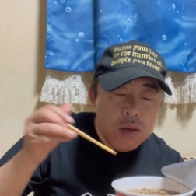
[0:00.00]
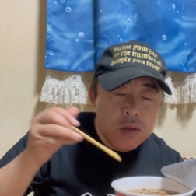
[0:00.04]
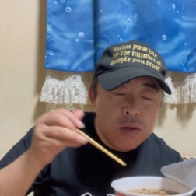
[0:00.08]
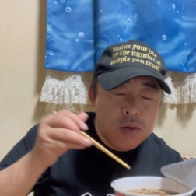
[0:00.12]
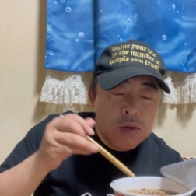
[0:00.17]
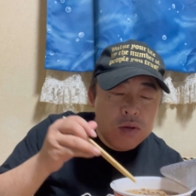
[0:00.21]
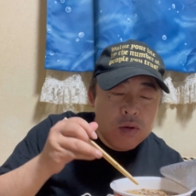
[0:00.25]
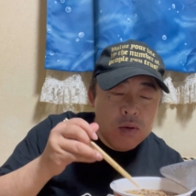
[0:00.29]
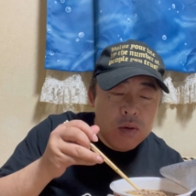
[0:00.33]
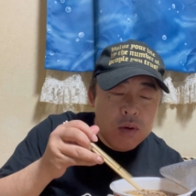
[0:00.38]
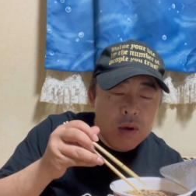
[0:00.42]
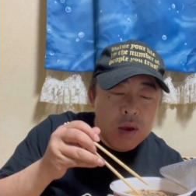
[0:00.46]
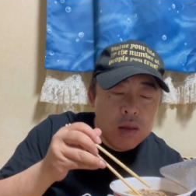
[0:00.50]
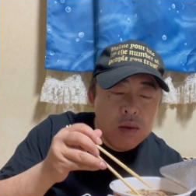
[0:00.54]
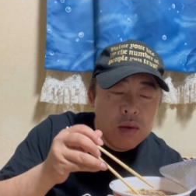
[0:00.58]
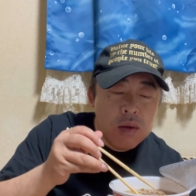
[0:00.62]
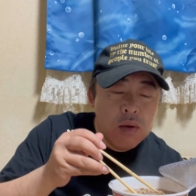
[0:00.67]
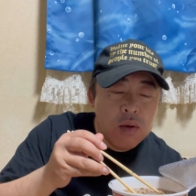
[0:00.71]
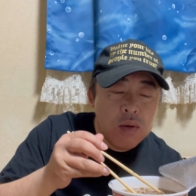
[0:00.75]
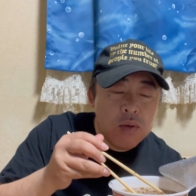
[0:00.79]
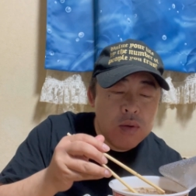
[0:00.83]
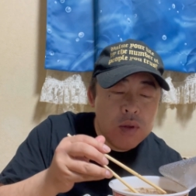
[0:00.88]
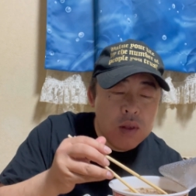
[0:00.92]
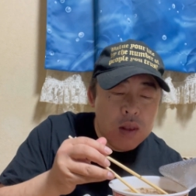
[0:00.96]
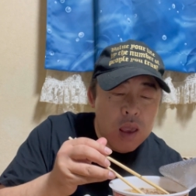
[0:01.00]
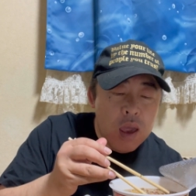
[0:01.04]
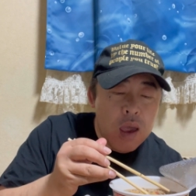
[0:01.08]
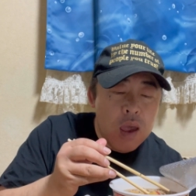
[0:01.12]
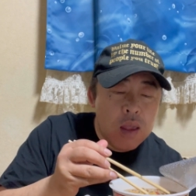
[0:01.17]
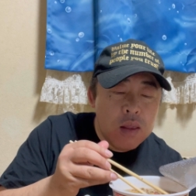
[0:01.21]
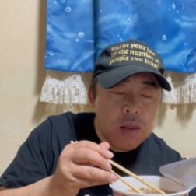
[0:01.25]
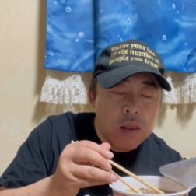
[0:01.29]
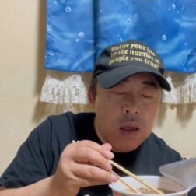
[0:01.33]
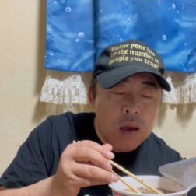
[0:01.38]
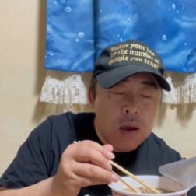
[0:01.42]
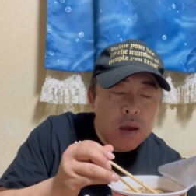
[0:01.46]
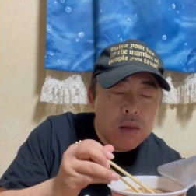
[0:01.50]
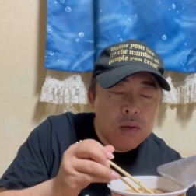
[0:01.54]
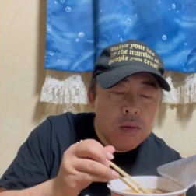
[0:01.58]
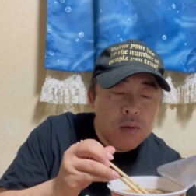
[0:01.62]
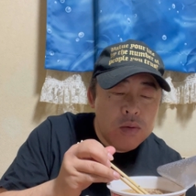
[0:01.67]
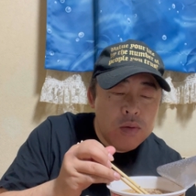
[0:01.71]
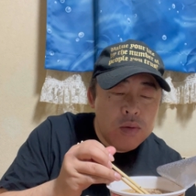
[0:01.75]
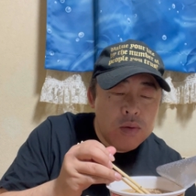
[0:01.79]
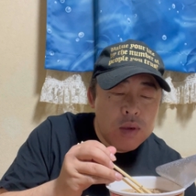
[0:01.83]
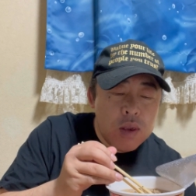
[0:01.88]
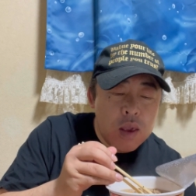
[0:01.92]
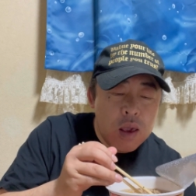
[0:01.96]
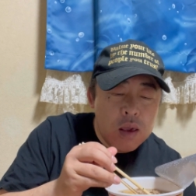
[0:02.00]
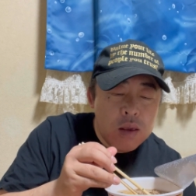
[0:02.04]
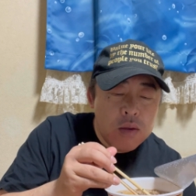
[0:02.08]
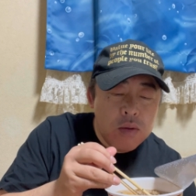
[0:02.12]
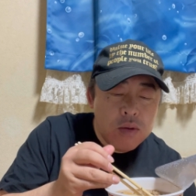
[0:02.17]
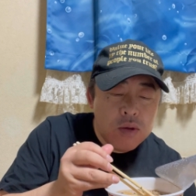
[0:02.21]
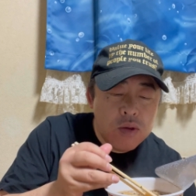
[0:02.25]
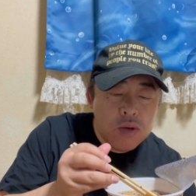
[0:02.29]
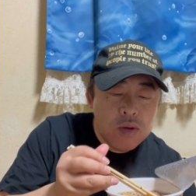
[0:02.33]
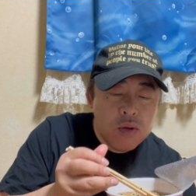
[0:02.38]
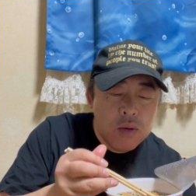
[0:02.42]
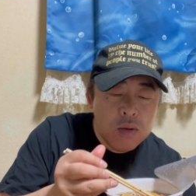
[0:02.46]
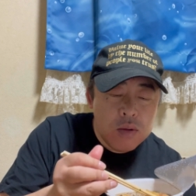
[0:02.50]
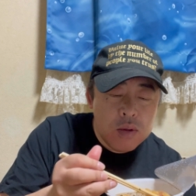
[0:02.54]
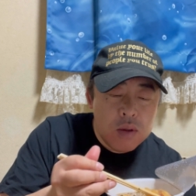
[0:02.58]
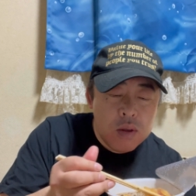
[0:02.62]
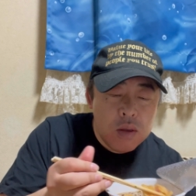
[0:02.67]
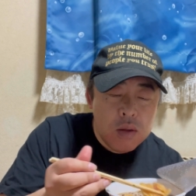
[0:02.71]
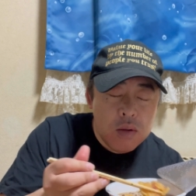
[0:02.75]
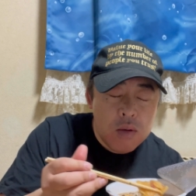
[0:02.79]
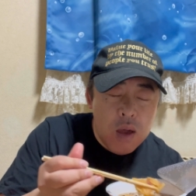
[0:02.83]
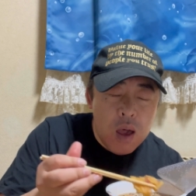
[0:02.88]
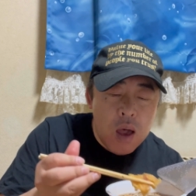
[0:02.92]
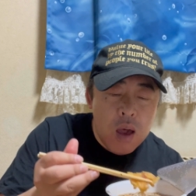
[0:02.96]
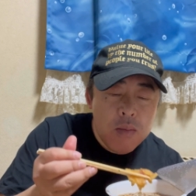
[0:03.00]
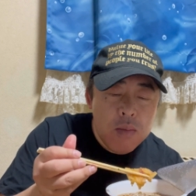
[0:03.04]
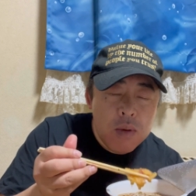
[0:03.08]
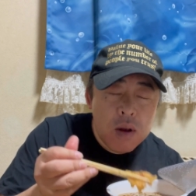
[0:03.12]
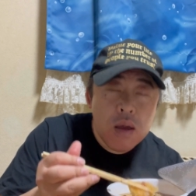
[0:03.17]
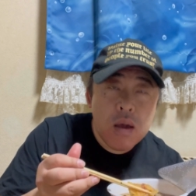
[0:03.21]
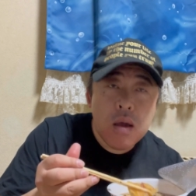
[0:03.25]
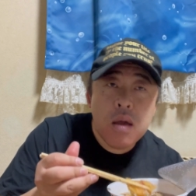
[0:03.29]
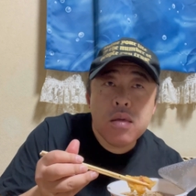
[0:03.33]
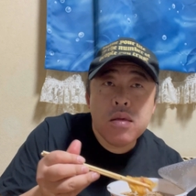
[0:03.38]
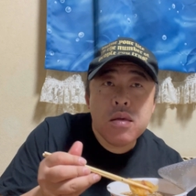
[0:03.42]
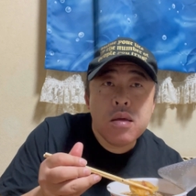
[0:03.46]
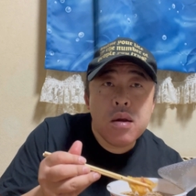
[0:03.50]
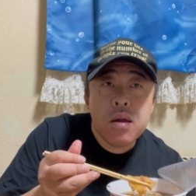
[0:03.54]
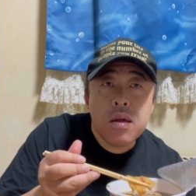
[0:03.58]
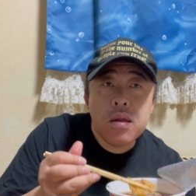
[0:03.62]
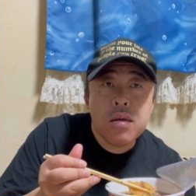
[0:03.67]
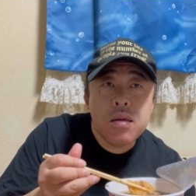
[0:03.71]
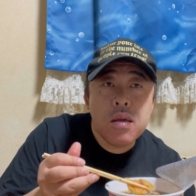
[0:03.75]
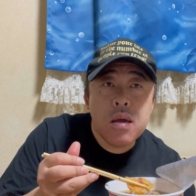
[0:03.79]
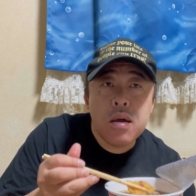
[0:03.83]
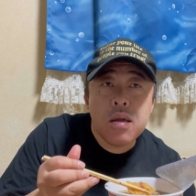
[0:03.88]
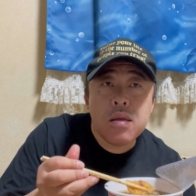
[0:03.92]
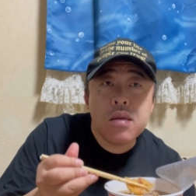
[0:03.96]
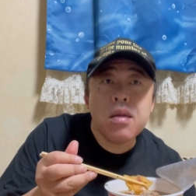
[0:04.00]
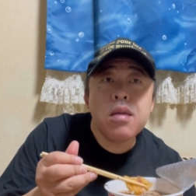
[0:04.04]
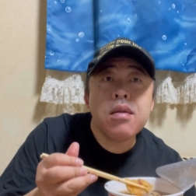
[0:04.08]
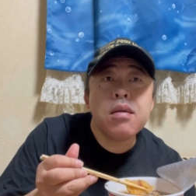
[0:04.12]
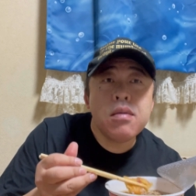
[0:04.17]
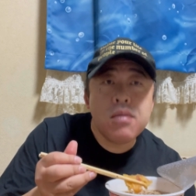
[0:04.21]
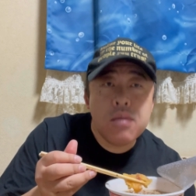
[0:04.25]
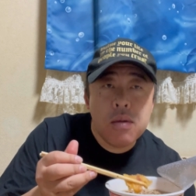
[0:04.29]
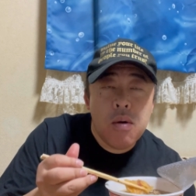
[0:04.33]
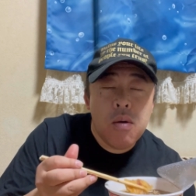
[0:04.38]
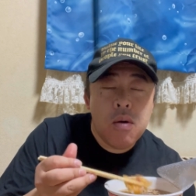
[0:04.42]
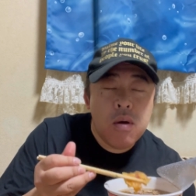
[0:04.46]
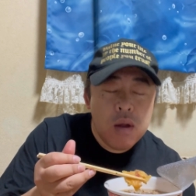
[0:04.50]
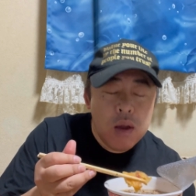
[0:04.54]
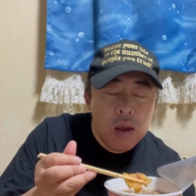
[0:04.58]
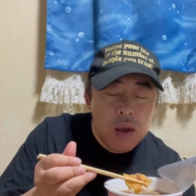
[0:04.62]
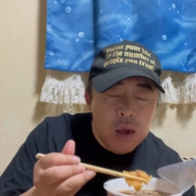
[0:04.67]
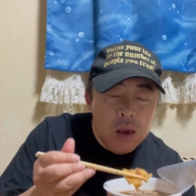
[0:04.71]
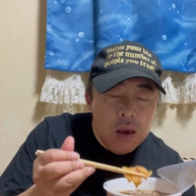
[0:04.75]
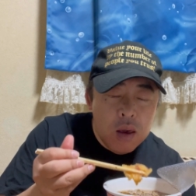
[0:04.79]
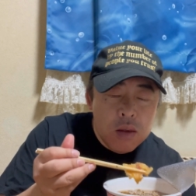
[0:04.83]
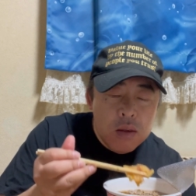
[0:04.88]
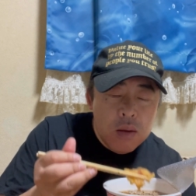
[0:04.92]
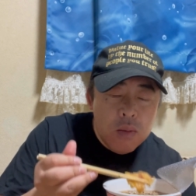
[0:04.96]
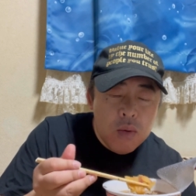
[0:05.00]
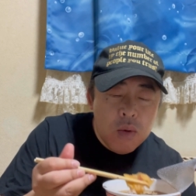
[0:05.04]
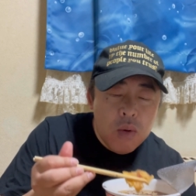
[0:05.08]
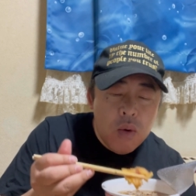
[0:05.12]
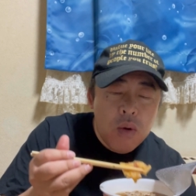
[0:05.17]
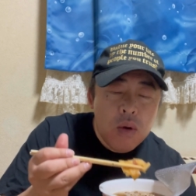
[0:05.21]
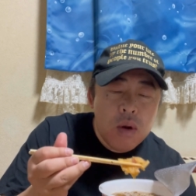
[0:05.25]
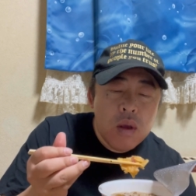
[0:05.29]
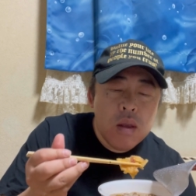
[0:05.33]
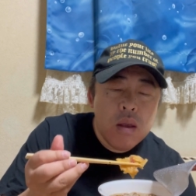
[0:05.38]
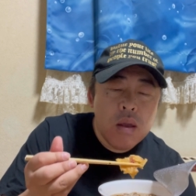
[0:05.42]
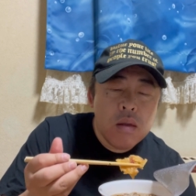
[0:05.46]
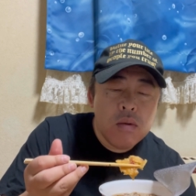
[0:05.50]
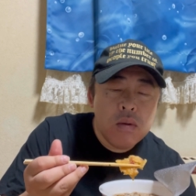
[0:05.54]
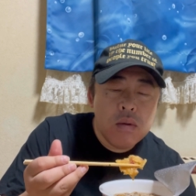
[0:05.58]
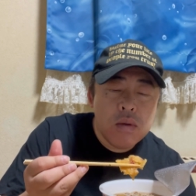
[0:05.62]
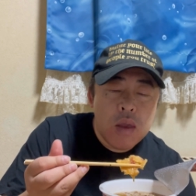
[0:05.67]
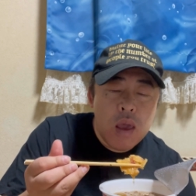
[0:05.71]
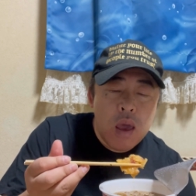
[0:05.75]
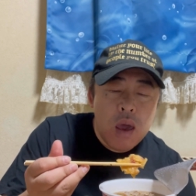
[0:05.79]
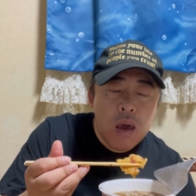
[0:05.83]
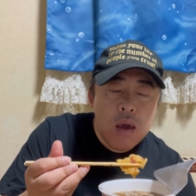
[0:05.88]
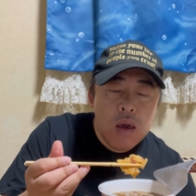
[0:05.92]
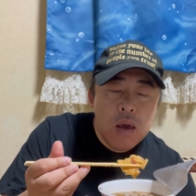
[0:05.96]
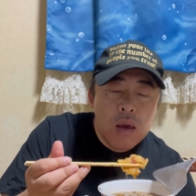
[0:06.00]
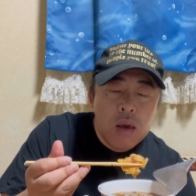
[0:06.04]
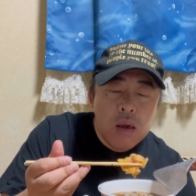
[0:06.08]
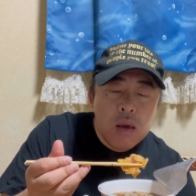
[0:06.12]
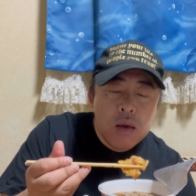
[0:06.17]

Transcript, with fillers: 主張が強くて中の具材の主張っていうのはあんまり感じられなかったんですよでもこれだとね